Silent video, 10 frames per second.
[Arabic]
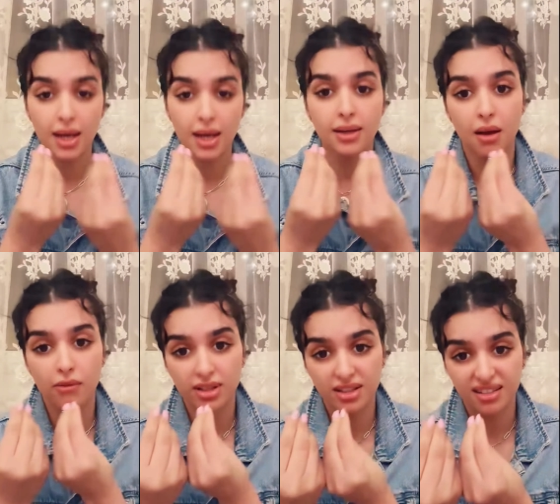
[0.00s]
يعني
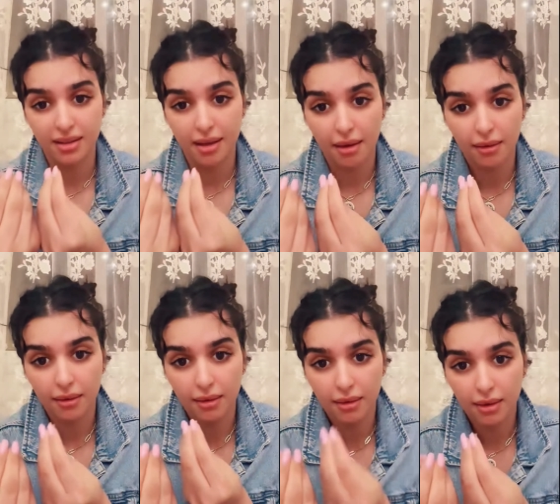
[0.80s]
انا فتيقة
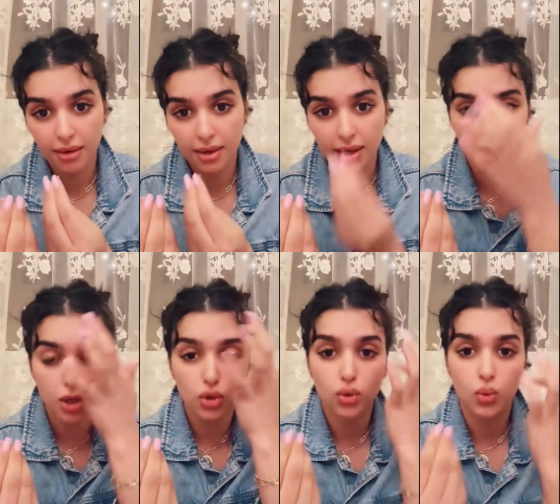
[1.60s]

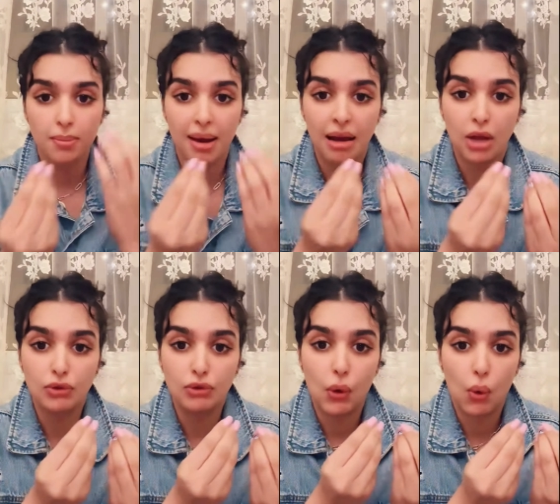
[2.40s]
يعني أنا جو سوي
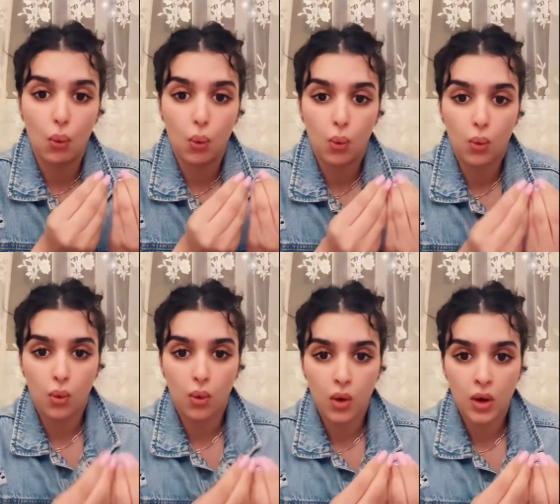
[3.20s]
مالاد
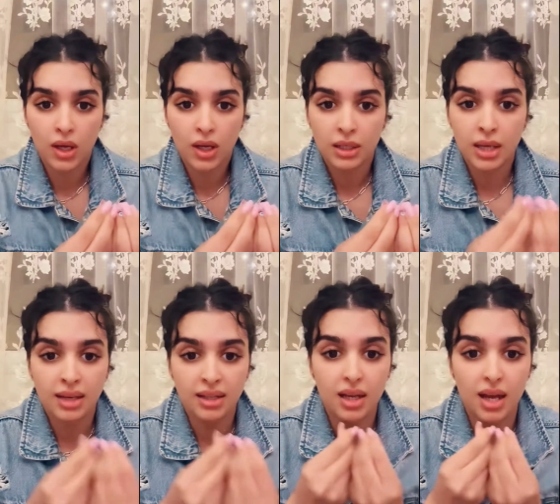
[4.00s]

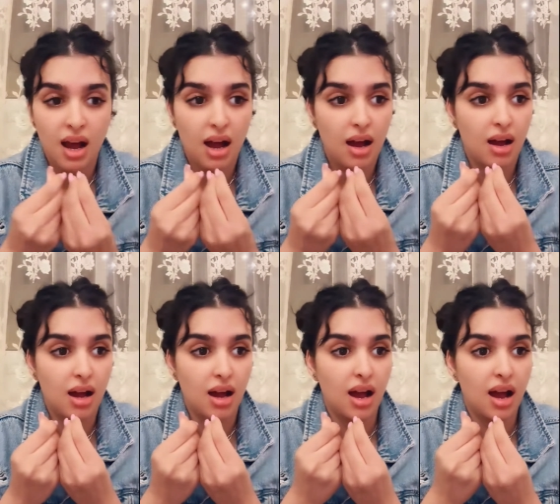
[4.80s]
يعني
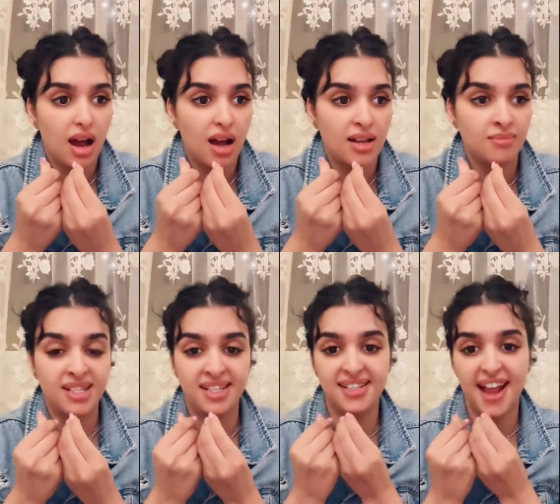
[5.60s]
اي
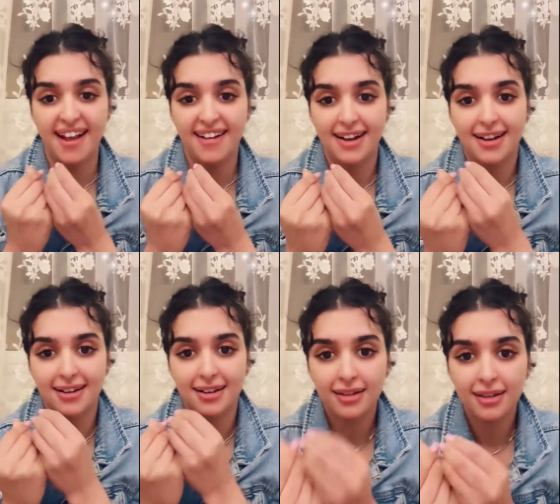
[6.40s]
ام
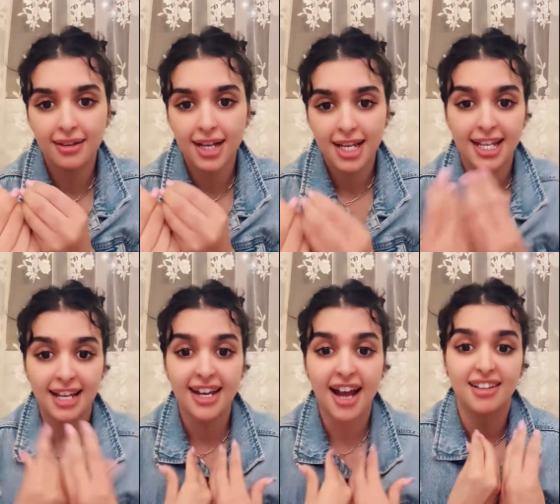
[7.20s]
سيك
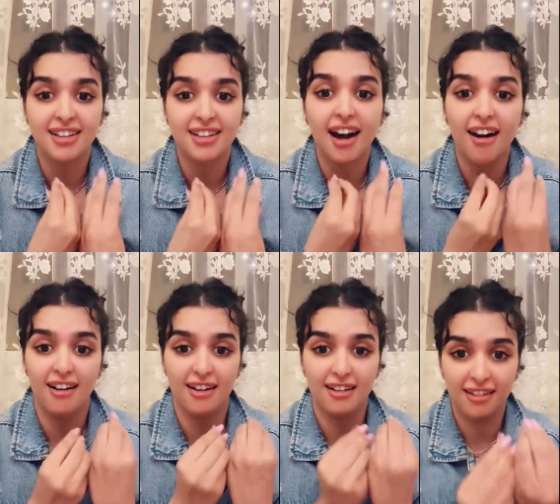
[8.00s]
يعني خاصة
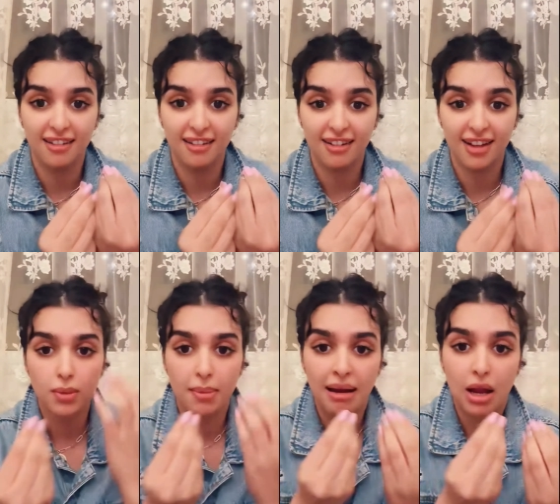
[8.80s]

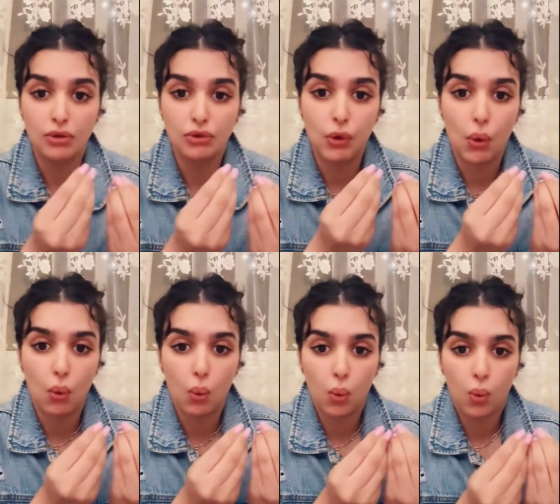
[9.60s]
جو سوي
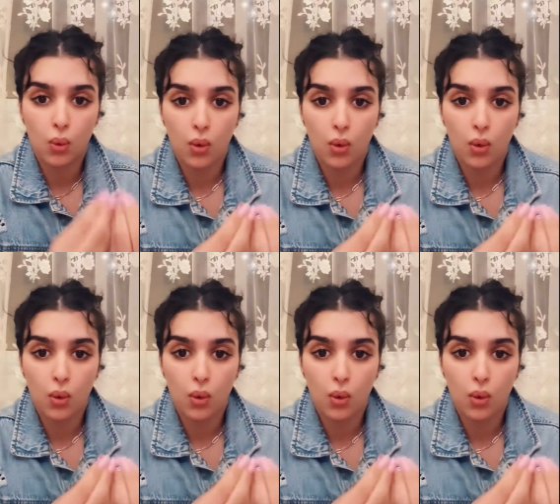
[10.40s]
مالاد